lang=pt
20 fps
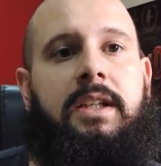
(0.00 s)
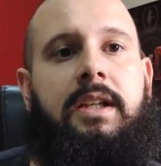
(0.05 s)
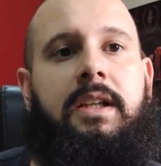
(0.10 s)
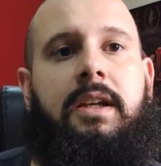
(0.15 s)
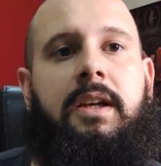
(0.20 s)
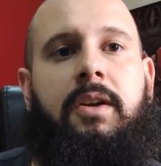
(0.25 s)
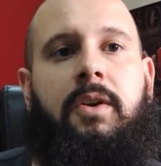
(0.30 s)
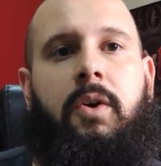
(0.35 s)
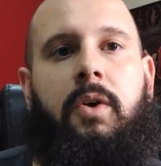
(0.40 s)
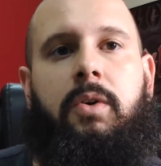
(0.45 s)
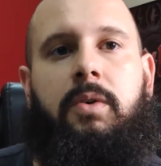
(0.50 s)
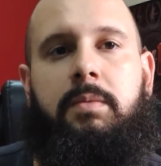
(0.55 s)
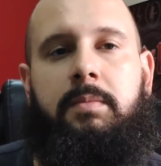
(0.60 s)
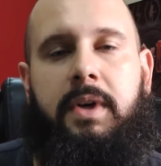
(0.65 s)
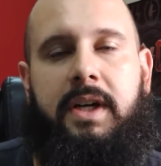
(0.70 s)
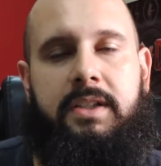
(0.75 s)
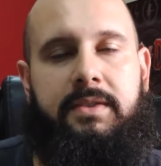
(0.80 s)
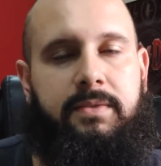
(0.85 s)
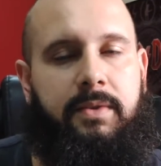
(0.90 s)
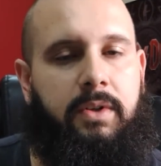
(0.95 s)
e com
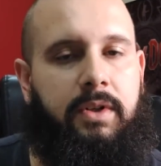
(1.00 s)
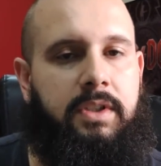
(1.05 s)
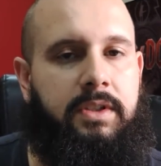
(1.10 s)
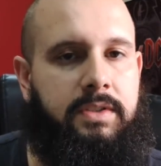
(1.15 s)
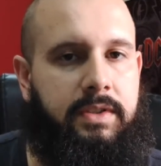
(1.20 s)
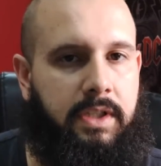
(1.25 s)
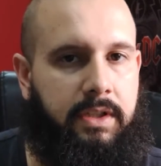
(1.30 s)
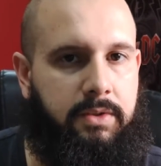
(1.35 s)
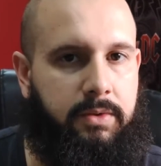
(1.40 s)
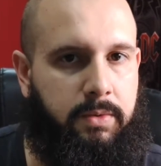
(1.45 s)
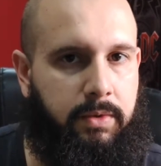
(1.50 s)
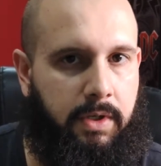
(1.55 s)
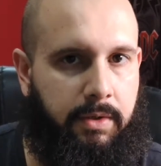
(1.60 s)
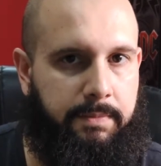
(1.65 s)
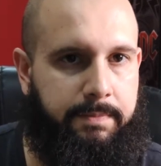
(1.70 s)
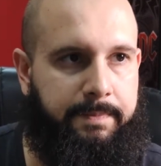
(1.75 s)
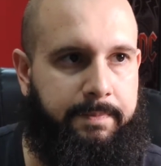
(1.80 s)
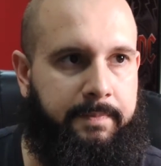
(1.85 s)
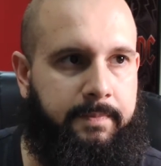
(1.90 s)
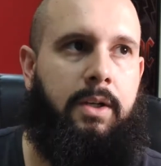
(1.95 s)
mais foco em
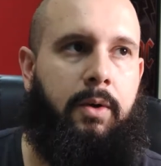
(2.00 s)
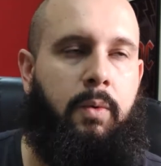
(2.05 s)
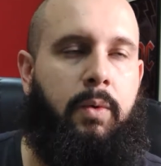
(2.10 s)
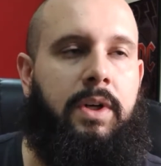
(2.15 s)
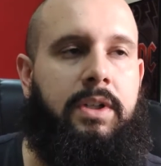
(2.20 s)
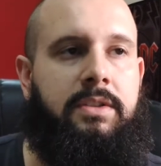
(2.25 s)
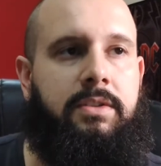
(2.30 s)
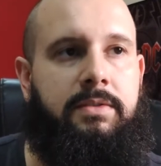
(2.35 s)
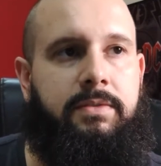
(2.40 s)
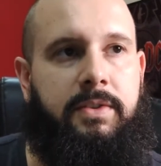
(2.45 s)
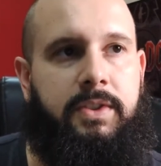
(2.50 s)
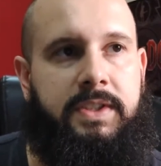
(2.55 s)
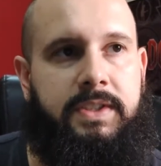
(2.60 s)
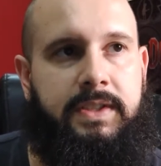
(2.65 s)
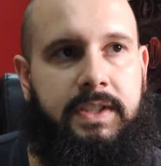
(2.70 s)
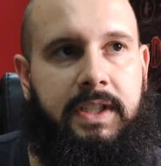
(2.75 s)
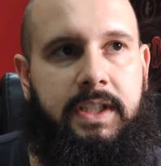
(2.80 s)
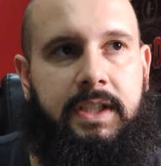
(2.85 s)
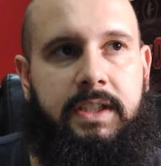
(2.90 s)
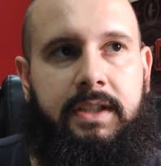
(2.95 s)
sexual. Quando
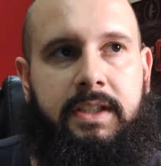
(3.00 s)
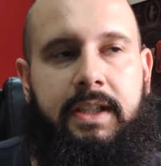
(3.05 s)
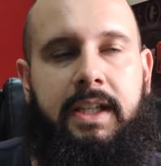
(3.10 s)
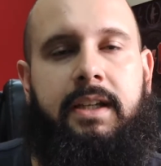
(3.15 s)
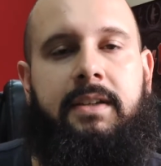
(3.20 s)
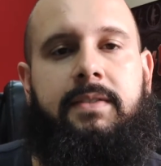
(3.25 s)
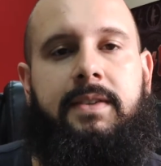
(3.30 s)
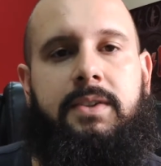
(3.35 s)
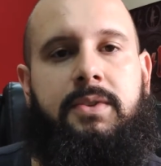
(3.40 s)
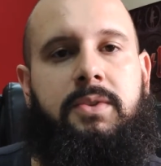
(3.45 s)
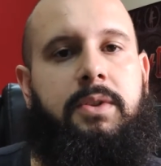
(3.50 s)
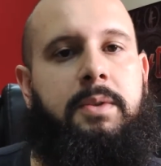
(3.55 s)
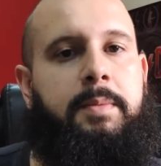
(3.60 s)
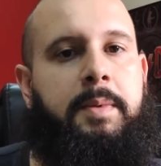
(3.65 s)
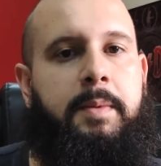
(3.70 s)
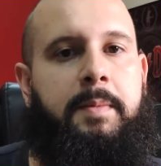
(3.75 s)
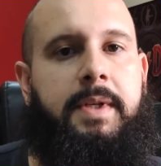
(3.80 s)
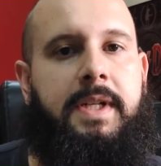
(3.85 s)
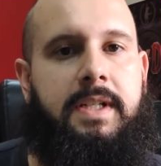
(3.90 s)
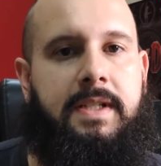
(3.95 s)
você teve a sua
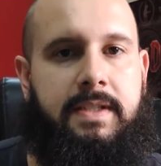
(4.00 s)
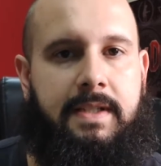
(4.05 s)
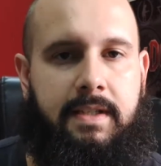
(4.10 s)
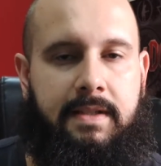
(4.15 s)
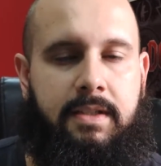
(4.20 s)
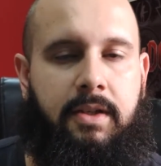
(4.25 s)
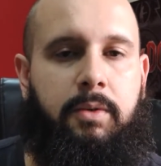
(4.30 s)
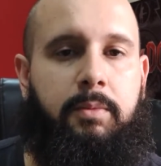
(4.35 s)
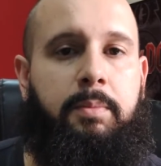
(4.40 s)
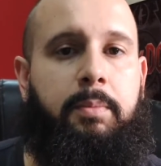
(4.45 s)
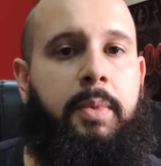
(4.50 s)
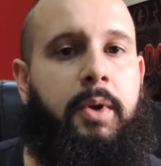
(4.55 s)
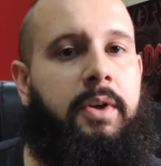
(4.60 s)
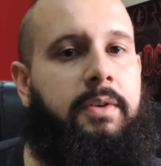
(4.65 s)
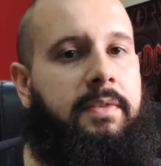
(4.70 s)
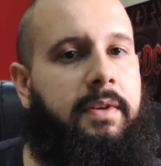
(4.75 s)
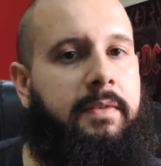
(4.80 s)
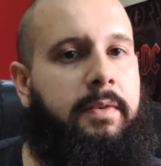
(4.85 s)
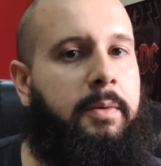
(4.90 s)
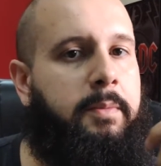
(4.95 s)
primeira sessão,
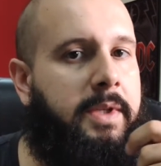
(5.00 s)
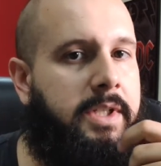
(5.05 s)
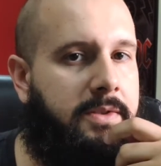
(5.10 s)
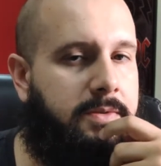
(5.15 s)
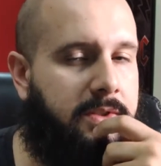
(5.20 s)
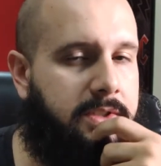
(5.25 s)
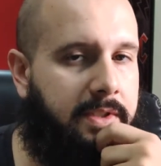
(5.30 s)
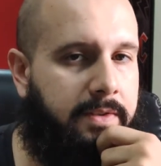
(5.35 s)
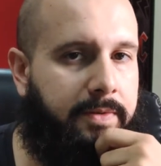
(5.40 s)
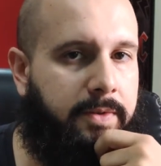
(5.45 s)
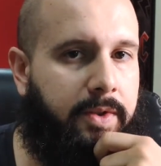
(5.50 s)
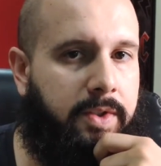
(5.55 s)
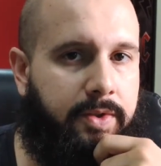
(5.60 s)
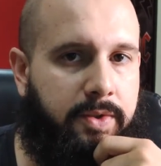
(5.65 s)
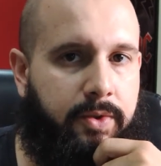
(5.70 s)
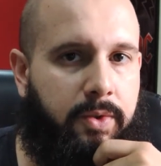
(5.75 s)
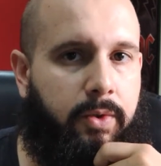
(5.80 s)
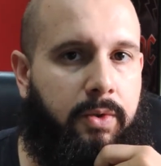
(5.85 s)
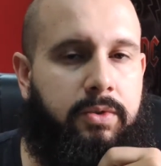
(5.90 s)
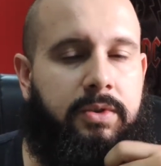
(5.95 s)
provavelmente você ficou
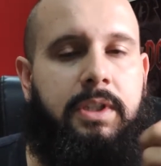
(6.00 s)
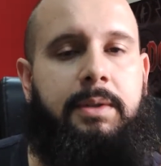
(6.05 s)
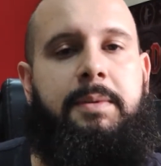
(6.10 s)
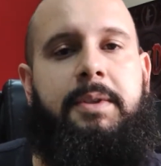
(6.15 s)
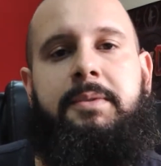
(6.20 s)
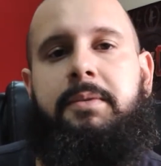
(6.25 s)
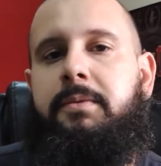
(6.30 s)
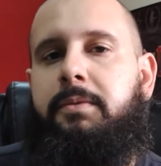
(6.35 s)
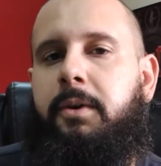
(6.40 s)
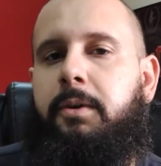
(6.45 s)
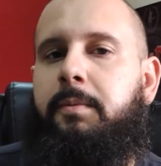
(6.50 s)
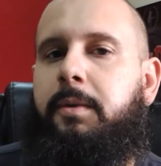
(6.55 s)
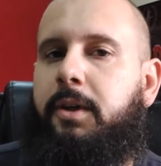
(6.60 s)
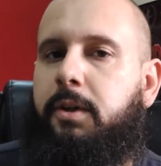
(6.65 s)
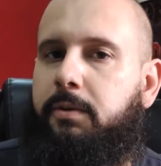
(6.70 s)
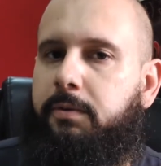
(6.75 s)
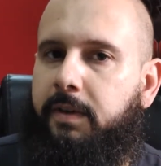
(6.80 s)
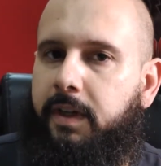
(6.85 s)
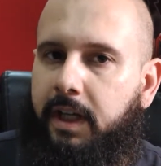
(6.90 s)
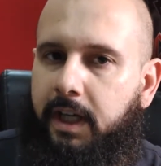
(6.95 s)
ansioso da mesma forma
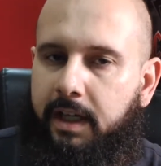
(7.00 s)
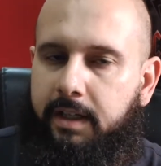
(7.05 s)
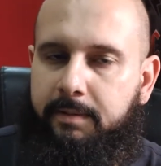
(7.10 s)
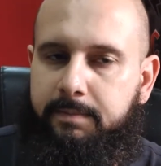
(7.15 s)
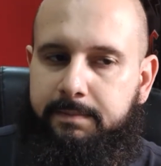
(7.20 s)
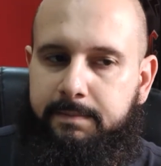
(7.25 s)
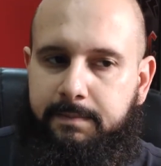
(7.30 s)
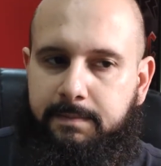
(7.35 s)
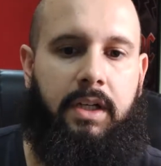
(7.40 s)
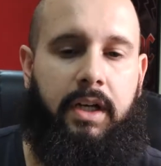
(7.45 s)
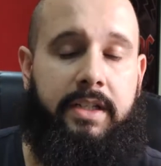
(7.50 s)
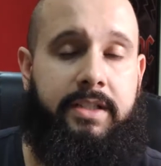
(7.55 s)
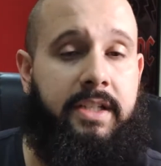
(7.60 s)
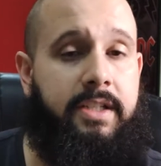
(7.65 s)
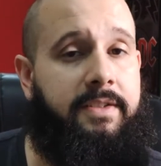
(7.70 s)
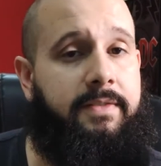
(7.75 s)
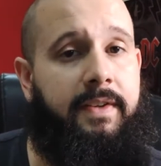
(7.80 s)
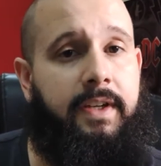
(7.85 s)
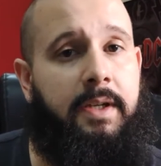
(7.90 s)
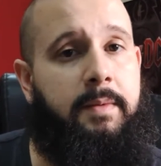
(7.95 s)
que eu fiquei. A
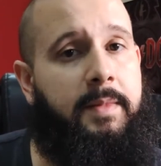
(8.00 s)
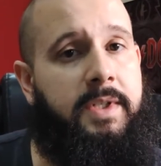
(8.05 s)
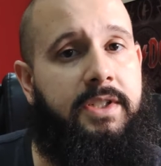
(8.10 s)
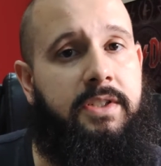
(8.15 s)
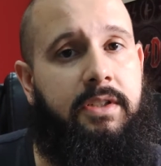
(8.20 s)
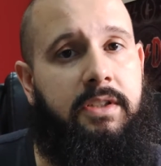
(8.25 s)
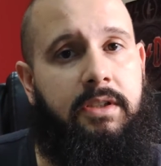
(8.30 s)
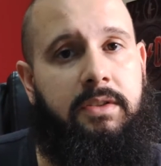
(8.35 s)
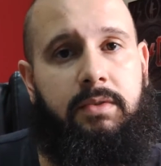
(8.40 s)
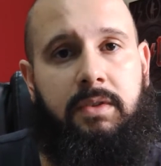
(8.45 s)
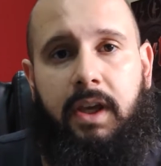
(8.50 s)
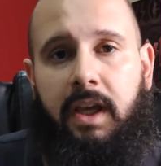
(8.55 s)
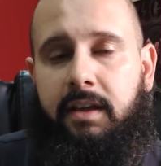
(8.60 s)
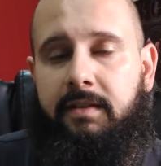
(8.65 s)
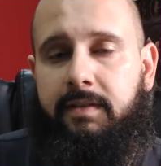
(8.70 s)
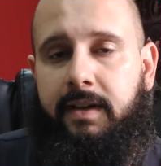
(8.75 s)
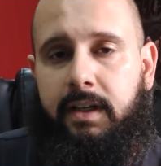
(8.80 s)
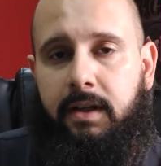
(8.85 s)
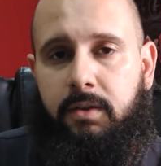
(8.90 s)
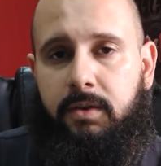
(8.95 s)
gente fica imaginando o que,
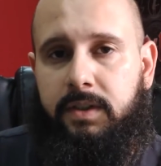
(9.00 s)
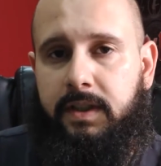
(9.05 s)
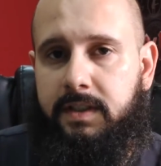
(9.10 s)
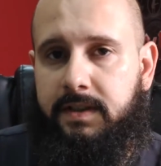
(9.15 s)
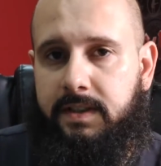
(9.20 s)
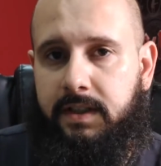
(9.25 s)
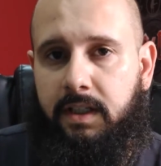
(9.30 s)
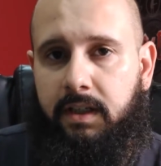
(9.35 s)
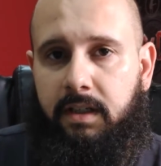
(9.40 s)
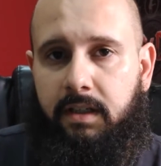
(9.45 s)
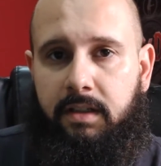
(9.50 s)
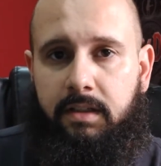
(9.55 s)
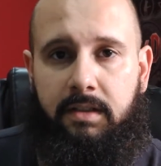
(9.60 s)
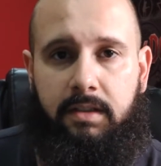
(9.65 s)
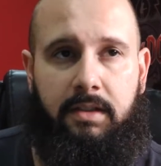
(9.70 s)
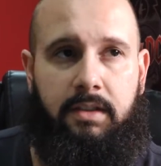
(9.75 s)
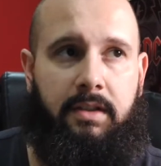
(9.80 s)
que vai acontecer,